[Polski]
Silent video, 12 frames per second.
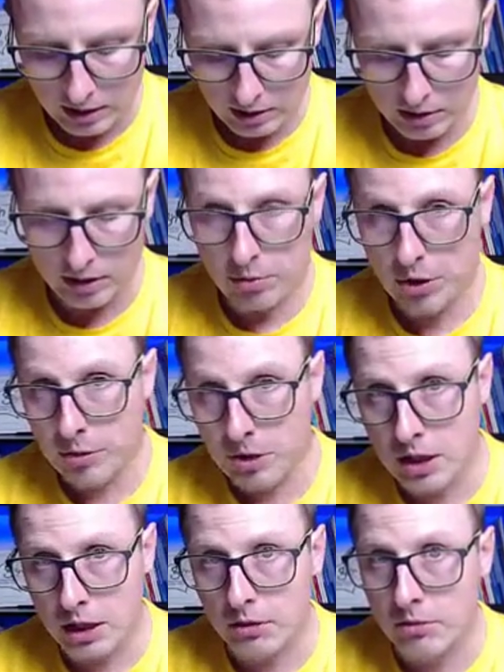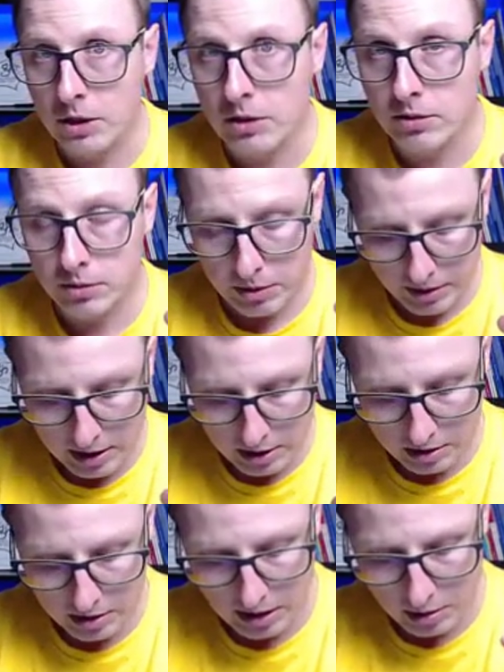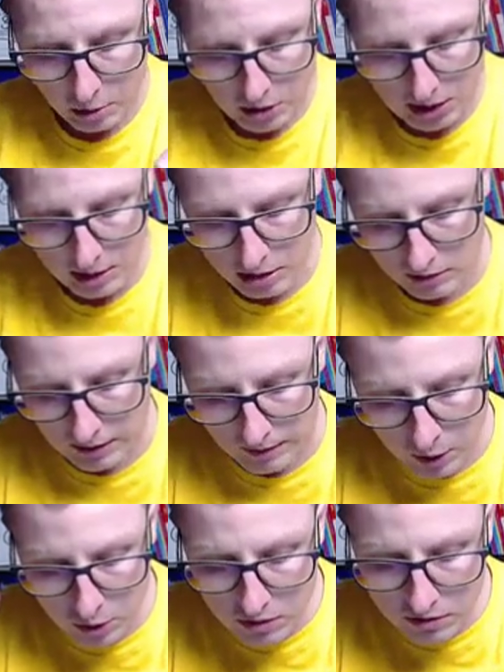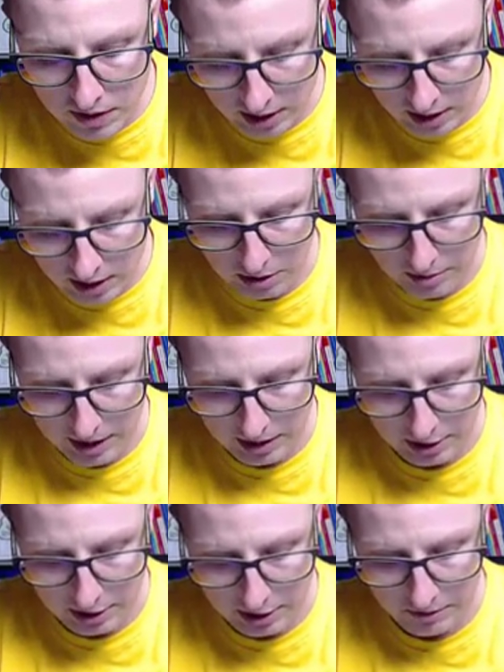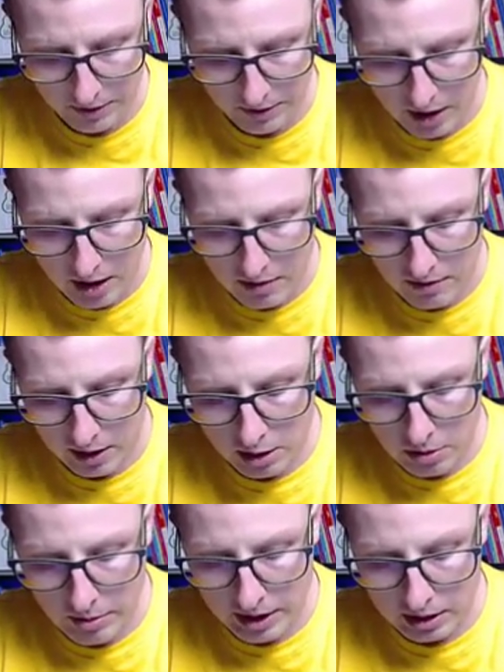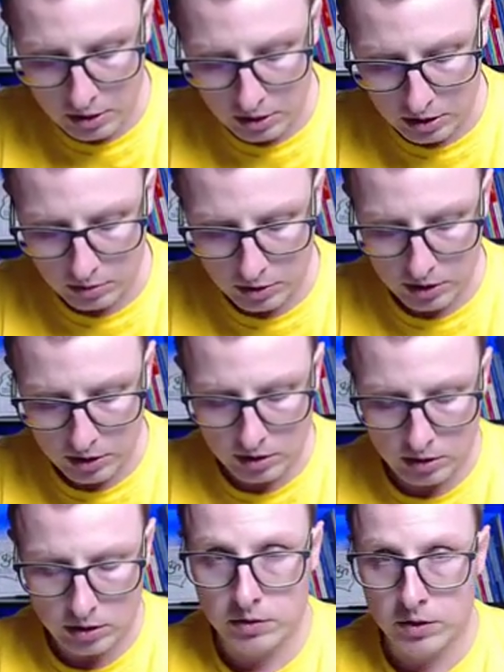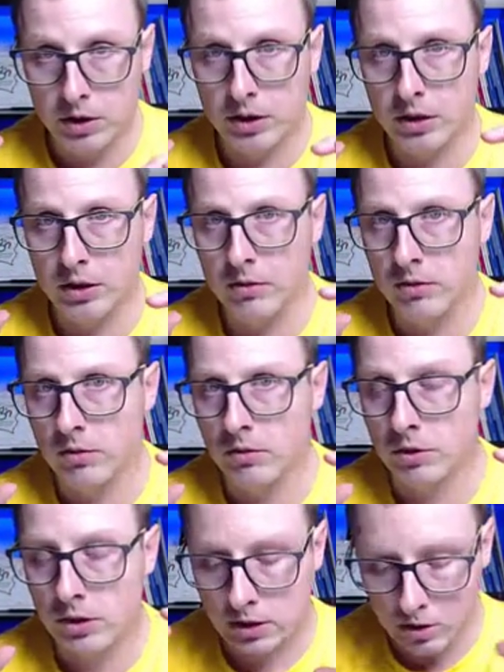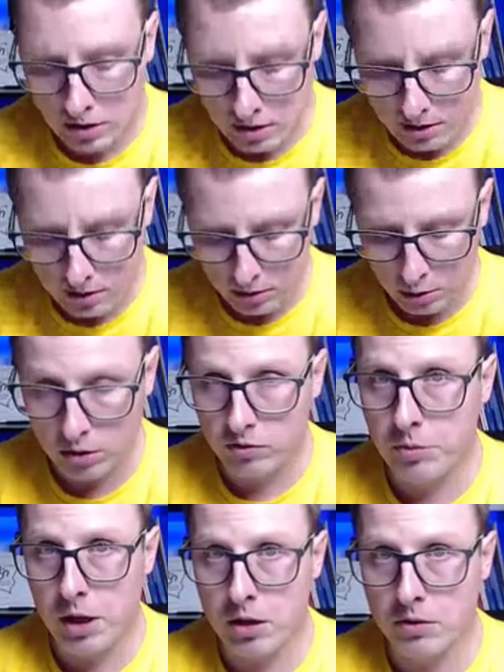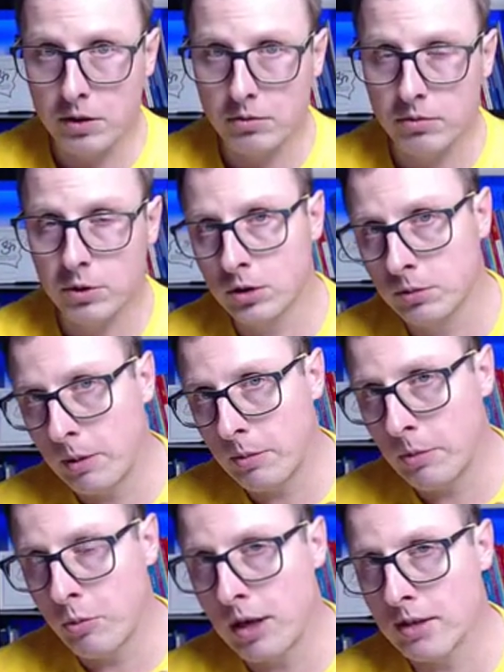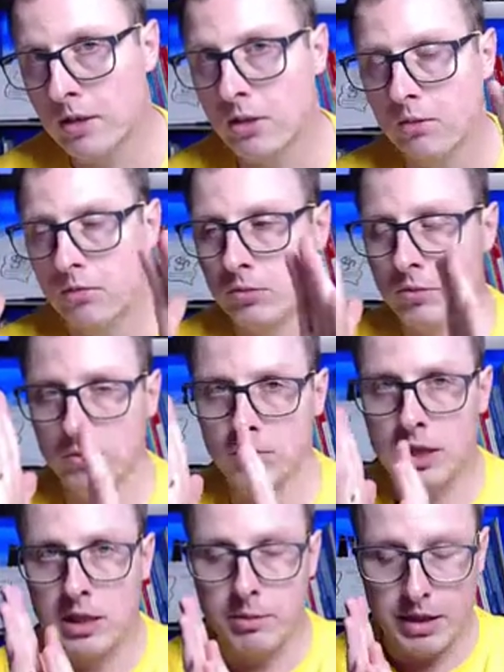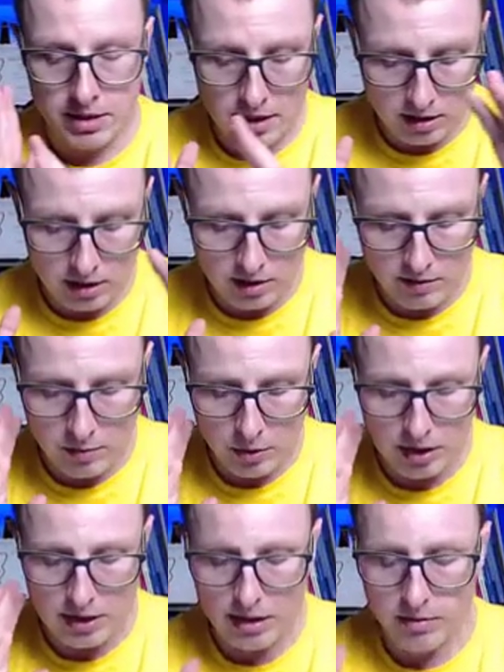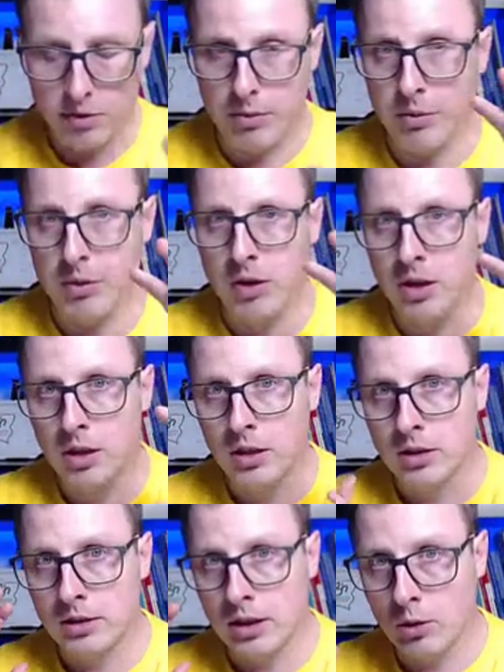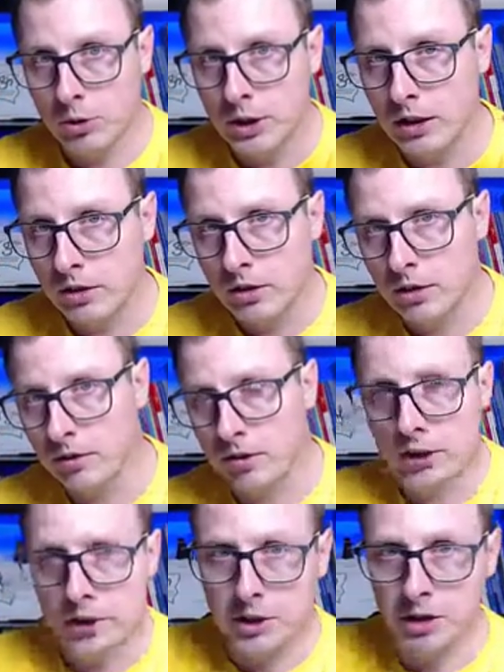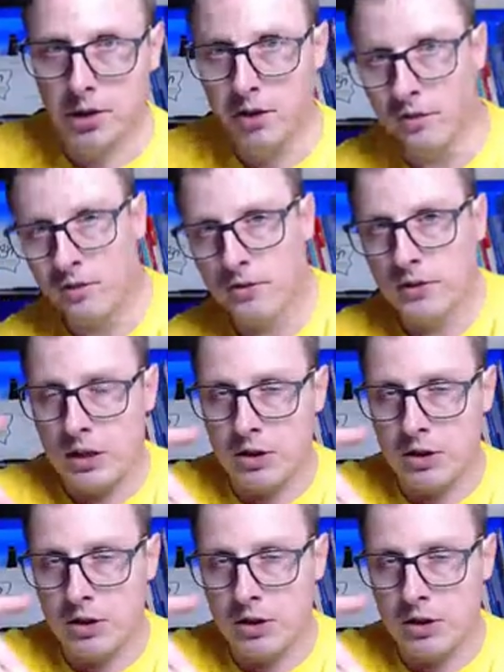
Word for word: I one się tam przemieszczają, nie? Pamiętajcie, to jest ta chmura elektronowa. O czym warto pamiętać? Warto pamiętać o tym, że oczywiście wszystko jest trójwymiarowe. To, że mamy płaską mm, animację, ale teraz Wam pokazałem, że mamy całą sieć i w tej sieci w